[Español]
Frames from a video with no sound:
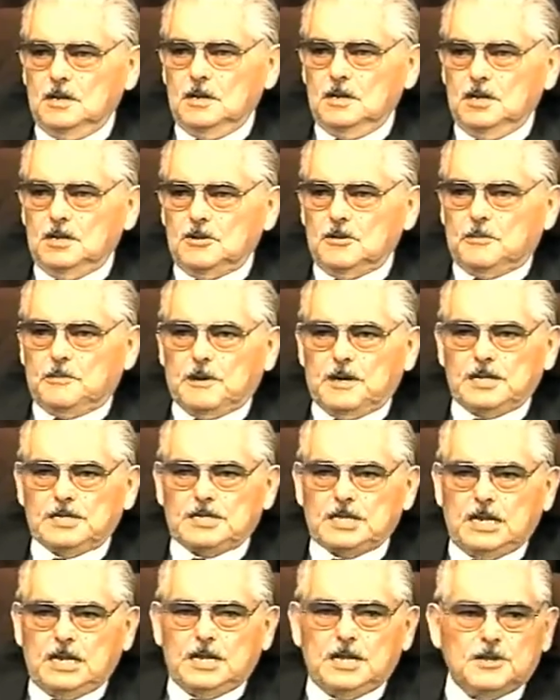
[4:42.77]
y no pueden
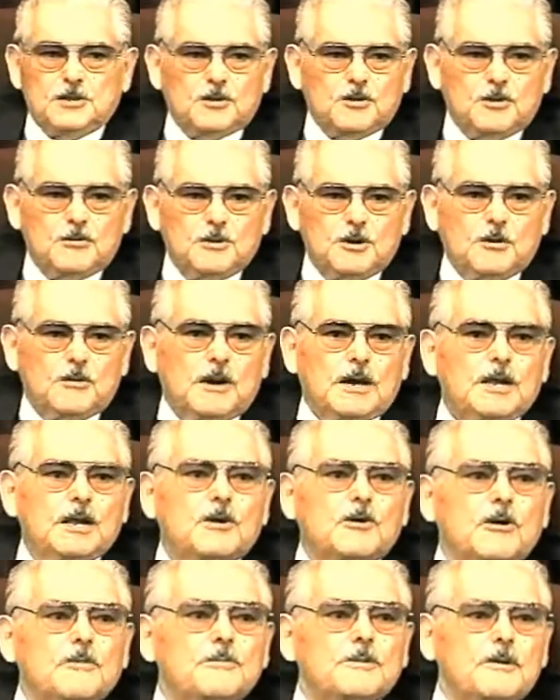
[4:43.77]
estar leyendo conmigo, vayan y
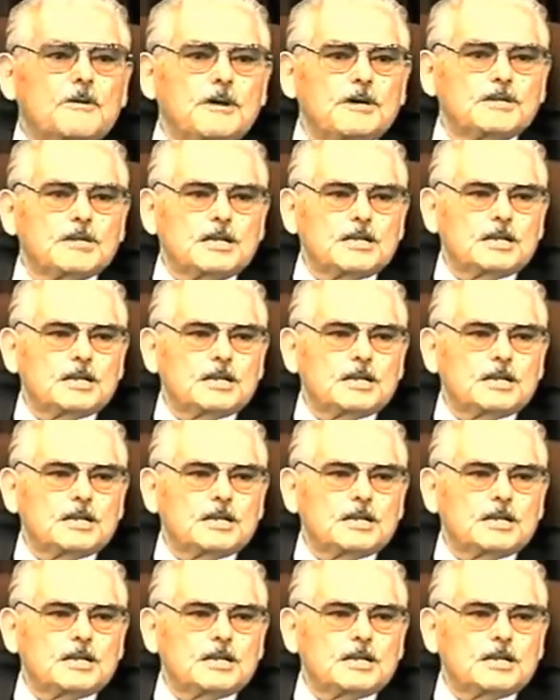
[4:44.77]
lo ahí está